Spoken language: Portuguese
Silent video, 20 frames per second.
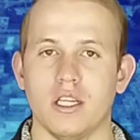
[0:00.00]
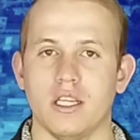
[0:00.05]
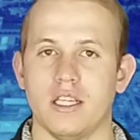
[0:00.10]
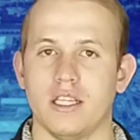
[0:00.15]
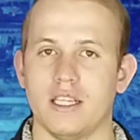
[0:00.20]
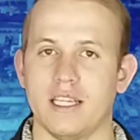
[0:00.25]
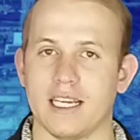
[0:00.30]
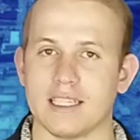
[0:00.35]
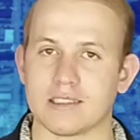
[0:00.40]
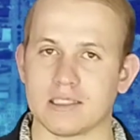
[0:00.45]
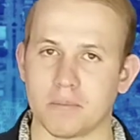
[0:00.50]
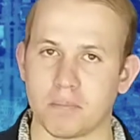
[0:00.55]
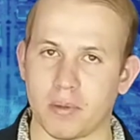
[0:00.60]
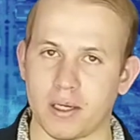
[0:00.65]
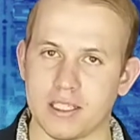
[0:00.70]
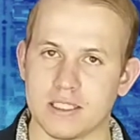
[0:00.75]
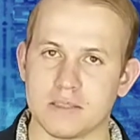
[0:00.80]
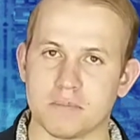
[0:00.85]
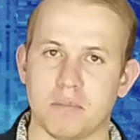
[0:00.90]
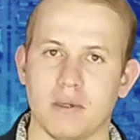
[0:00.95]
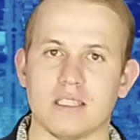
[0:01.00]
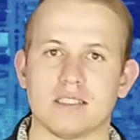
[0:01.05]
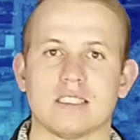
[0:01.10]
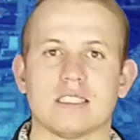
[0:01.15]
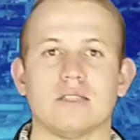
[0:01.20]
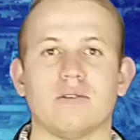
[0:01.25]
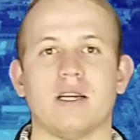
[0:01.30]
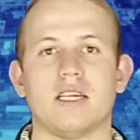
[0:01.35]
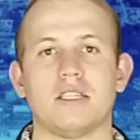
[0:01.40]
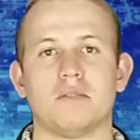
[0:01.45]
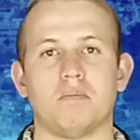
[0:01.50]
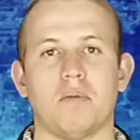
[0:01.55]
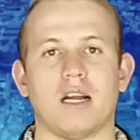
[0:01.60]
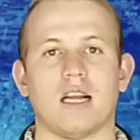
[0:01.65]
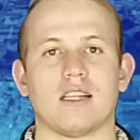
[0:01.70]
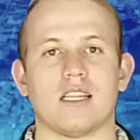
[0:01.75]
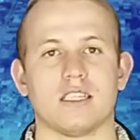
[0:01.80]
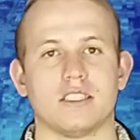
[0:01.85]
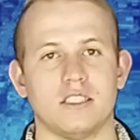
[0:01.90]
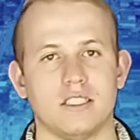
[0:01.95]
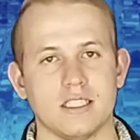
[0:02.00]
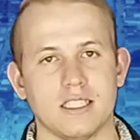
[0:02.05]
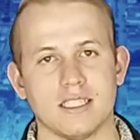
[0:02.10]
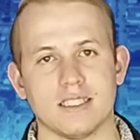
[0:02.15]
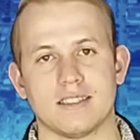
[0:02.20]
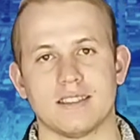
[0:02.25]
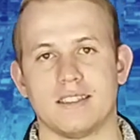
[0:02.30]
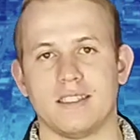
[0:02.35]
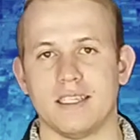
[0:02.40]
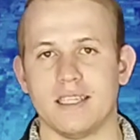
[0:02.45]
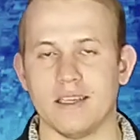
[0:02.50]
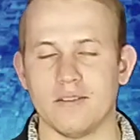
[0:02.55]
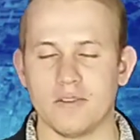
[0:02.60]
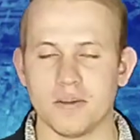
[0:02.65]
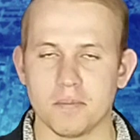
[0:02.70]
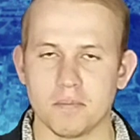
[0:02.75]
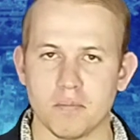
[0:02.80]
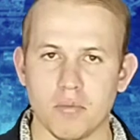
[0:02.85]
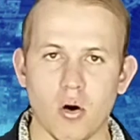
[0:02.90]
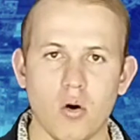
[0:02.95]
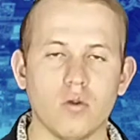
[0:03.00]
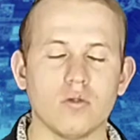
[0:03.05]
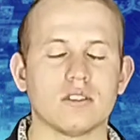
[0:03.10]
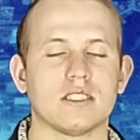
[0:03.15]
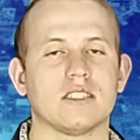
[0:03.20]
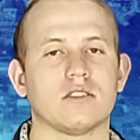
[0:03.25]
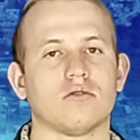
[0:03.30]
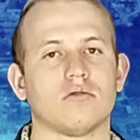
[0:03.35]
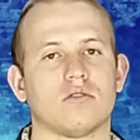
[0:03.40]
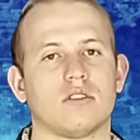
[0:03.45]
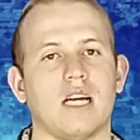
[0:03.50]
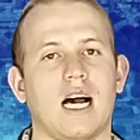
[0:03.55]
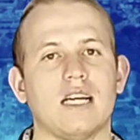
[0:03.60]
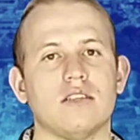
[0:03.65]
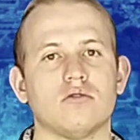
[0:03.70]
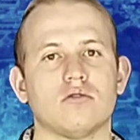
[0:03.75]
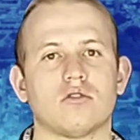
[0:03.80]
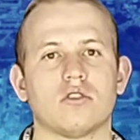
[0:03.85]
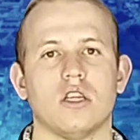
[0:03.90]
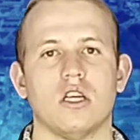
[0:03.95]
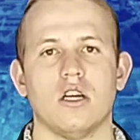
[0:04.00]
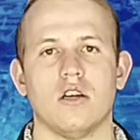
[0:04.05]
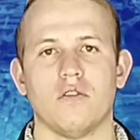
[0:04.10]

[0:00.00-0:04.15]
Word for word: E essa participação aí de Paranatinga teve bons resultados,